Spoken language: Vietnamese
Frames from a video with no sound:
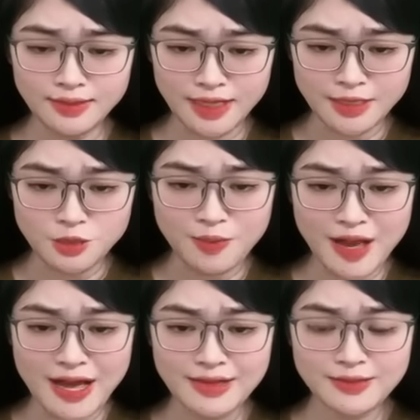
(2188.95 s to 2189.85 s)
Ngày thứ
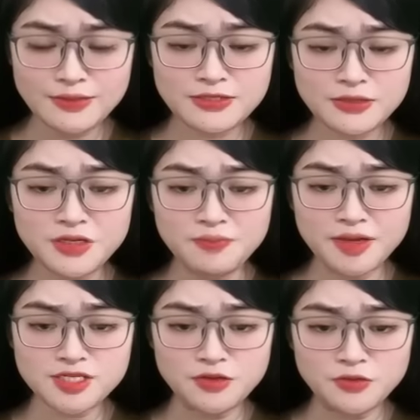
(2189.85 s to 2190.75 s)
ba, sau khi mà
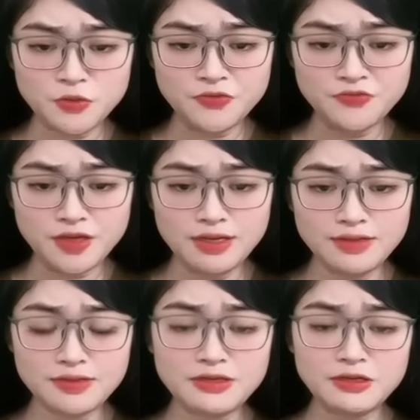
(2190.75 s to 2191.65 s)
Trần Tuấn
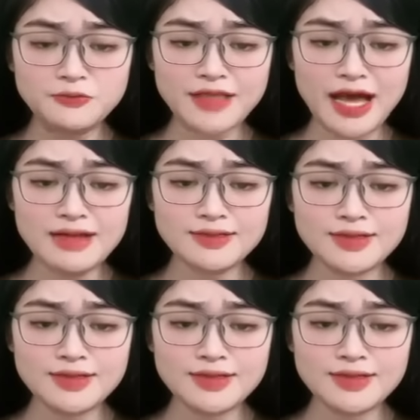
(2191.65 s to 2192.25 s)
Vĩ đi công tác,